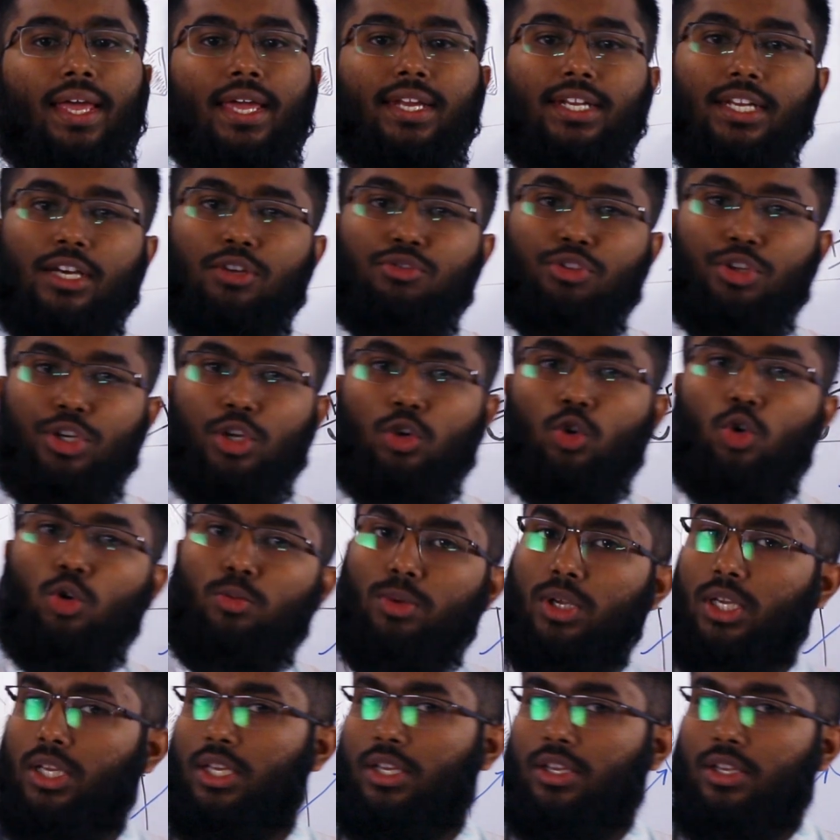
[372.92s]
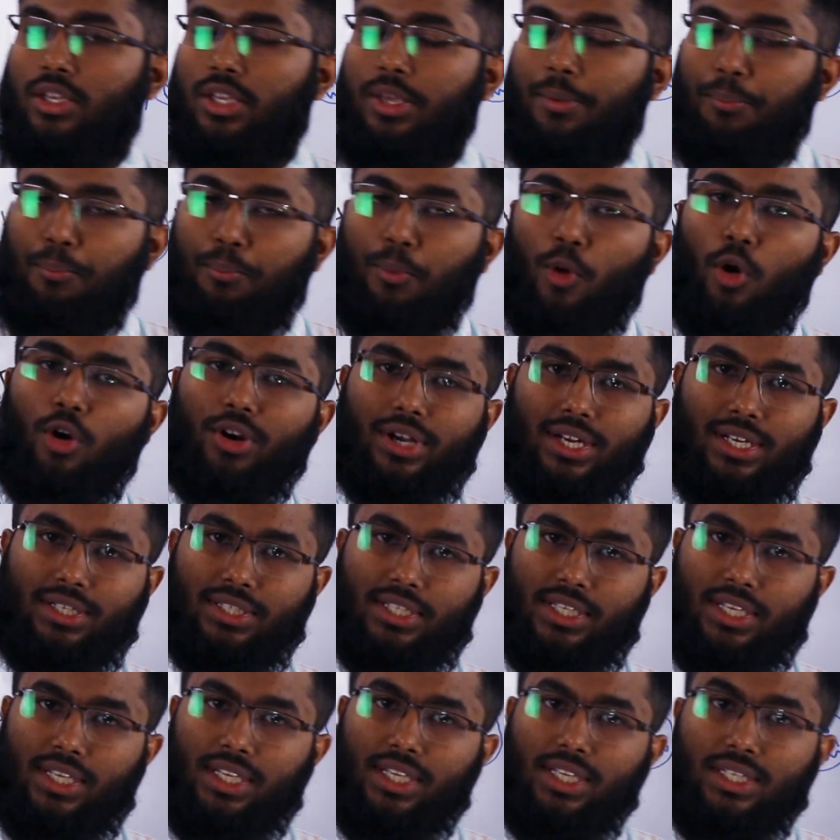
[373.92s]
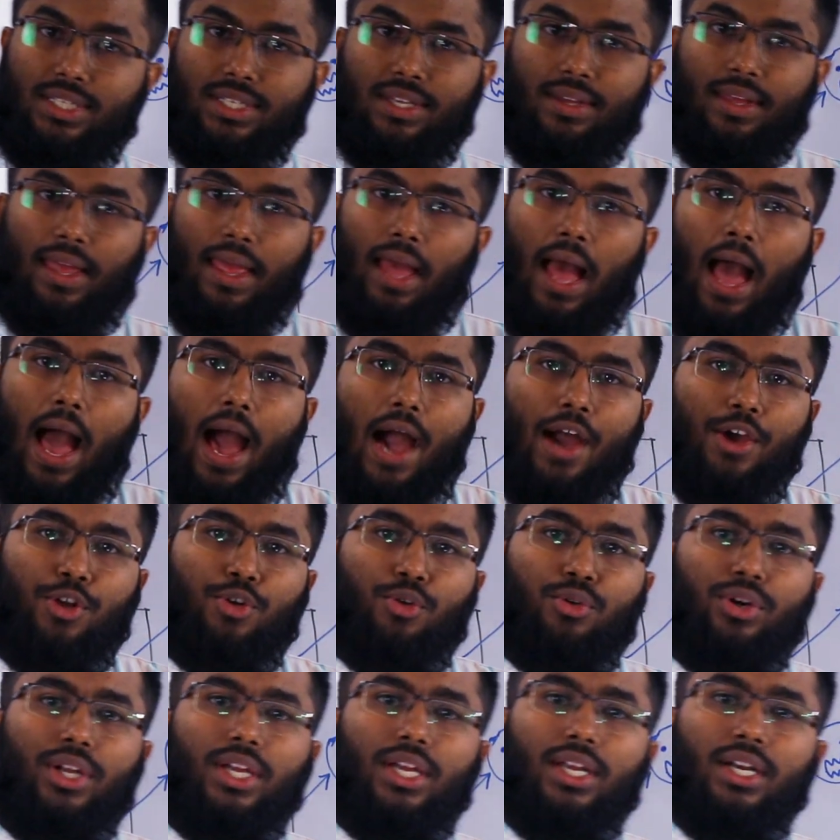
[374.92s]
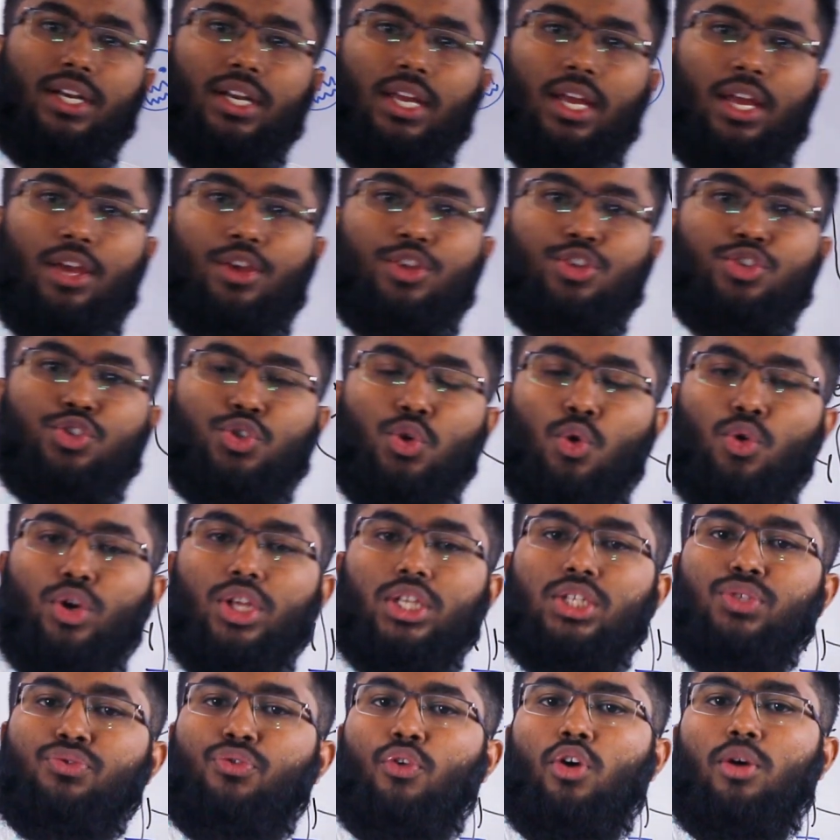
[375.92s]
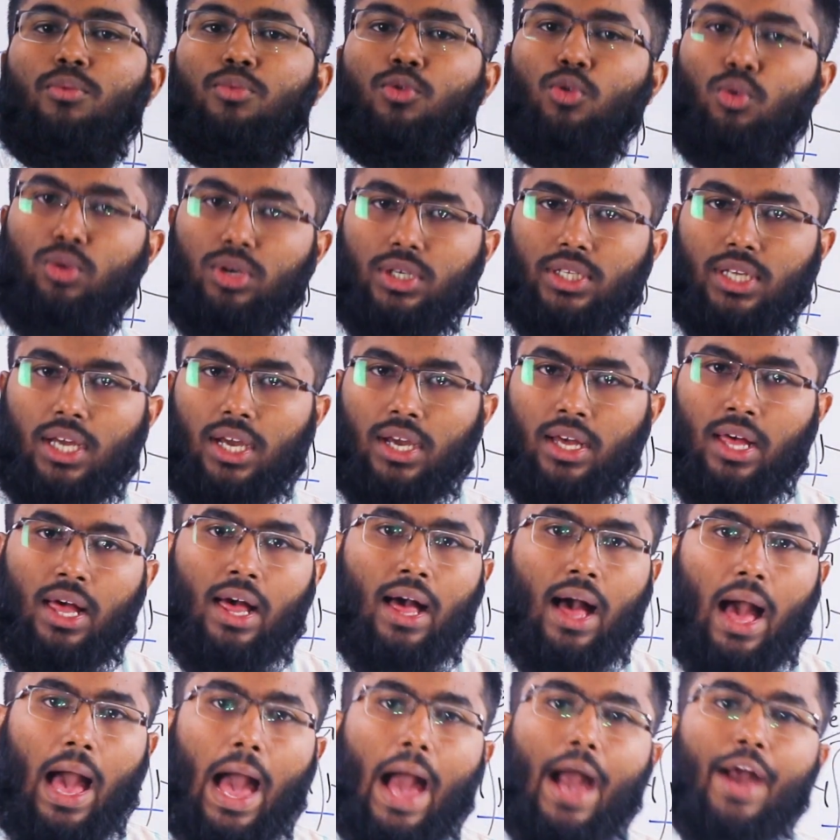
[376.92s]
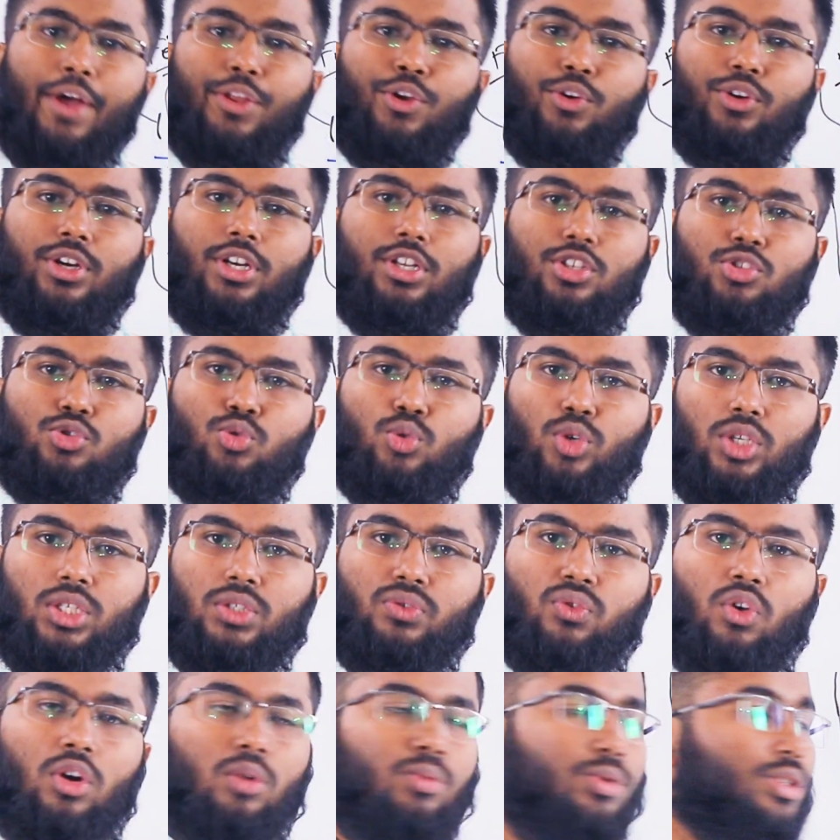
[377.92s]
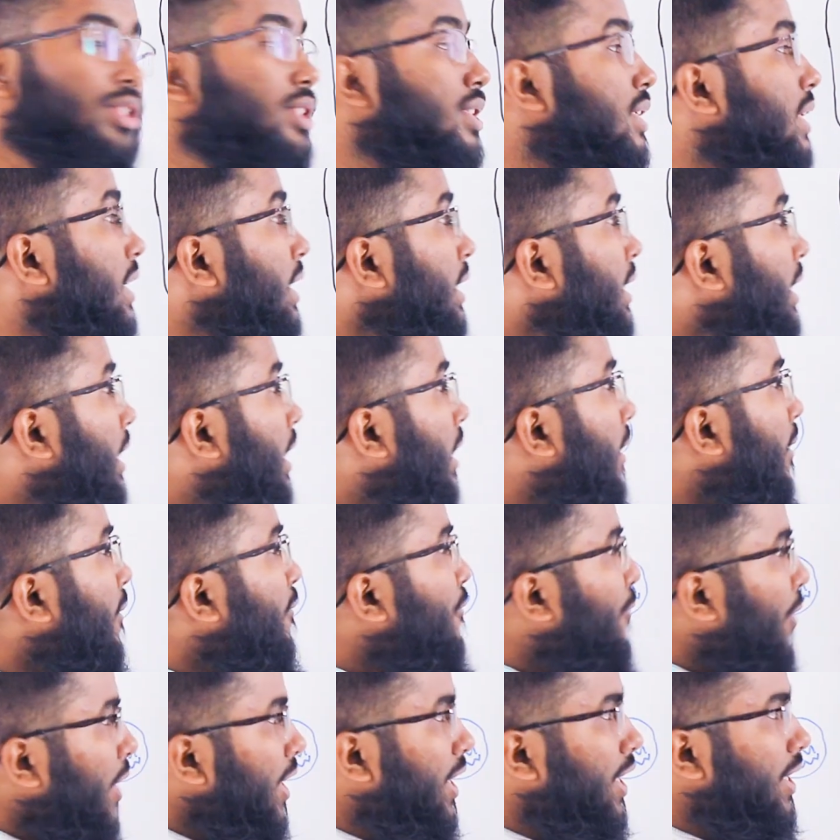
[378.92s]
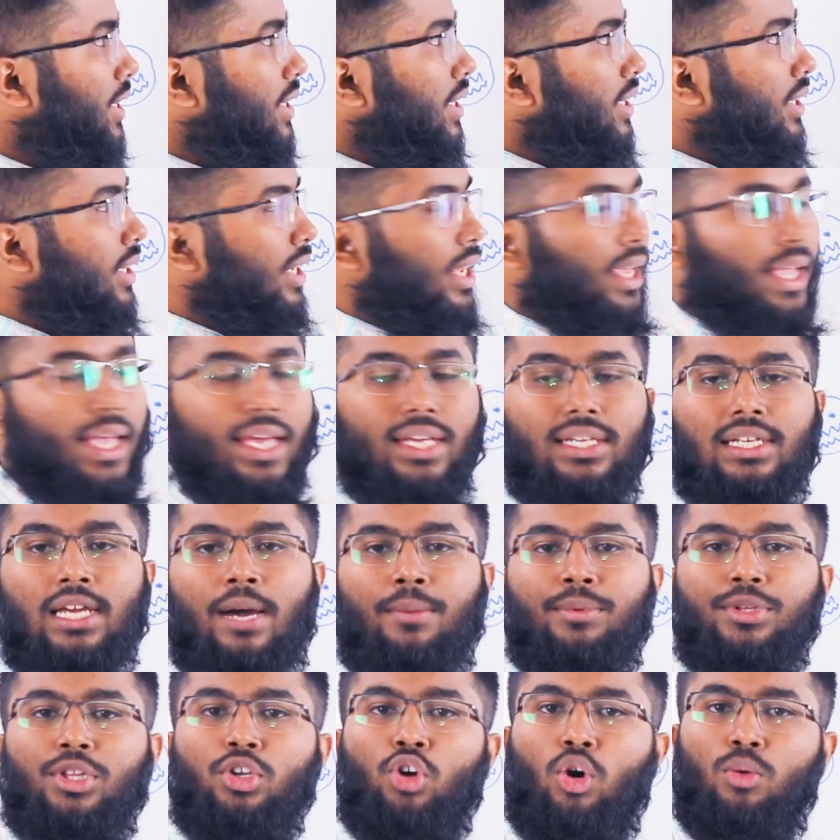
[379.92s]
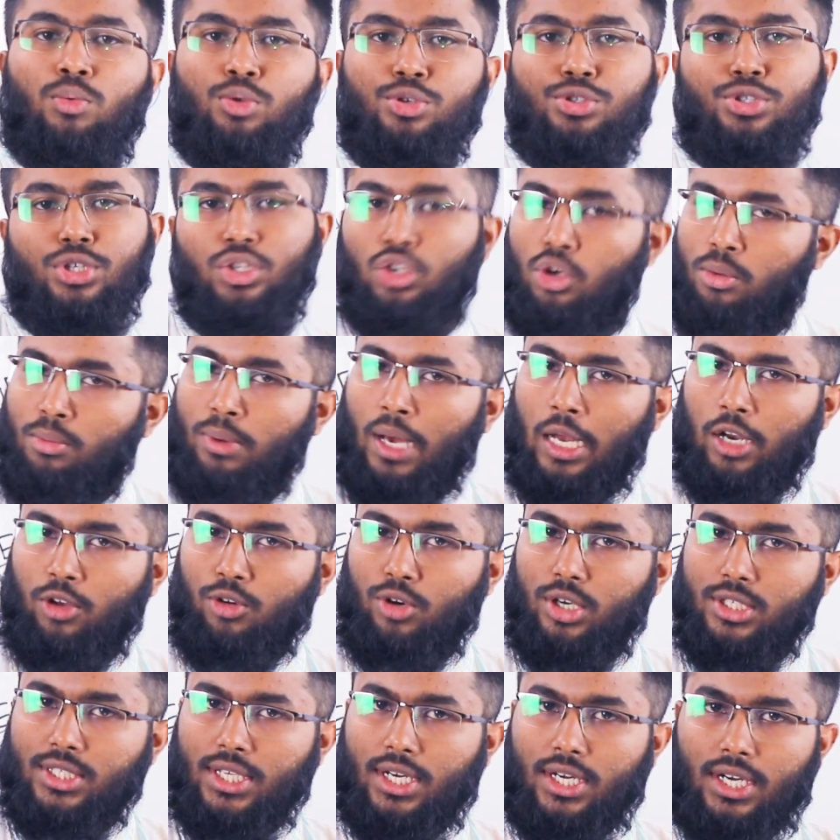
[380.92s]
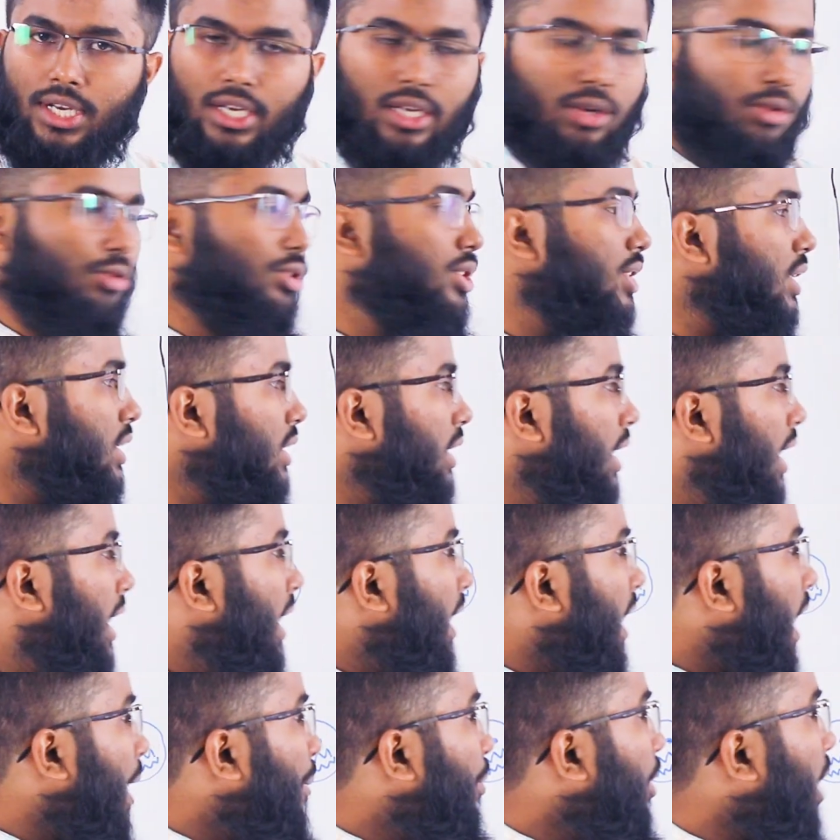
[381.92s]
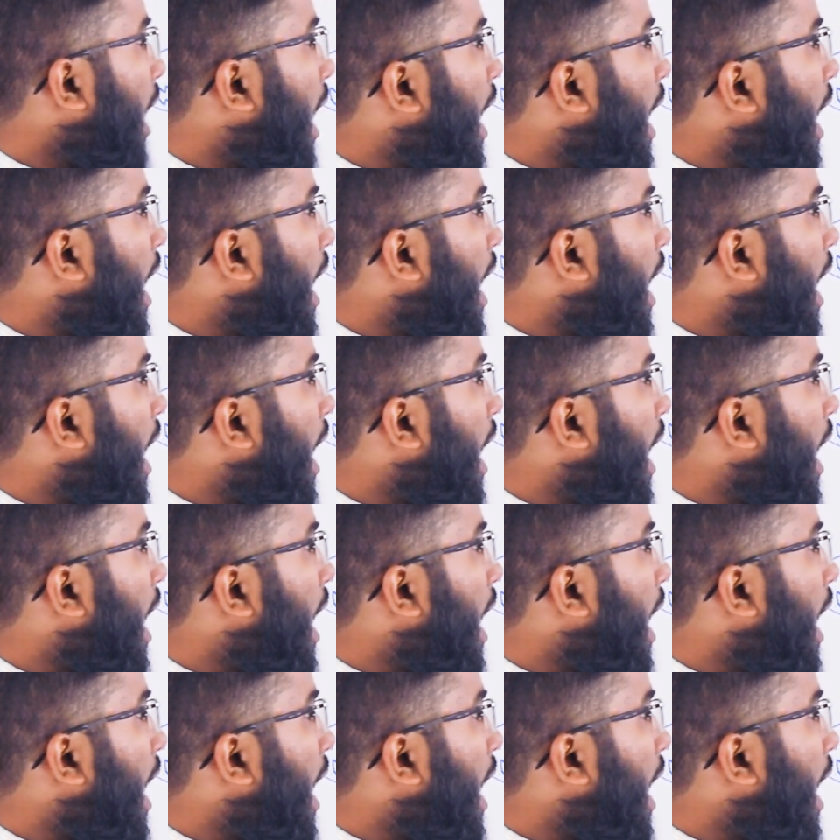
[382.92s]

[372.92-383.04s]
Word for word: এটা কিন্তু একটা খুবই ইম্পর্টেন্ট জিনিস যে আয়রনের স্টোরেজ ফর্ম কোনটা আয়রনের স্টোরেজ ফর্ম হচ্ছে ফেরিটিন এটা আমাদের অবশ্যই খুব ভালো করে জানা রাখা উচিত এবং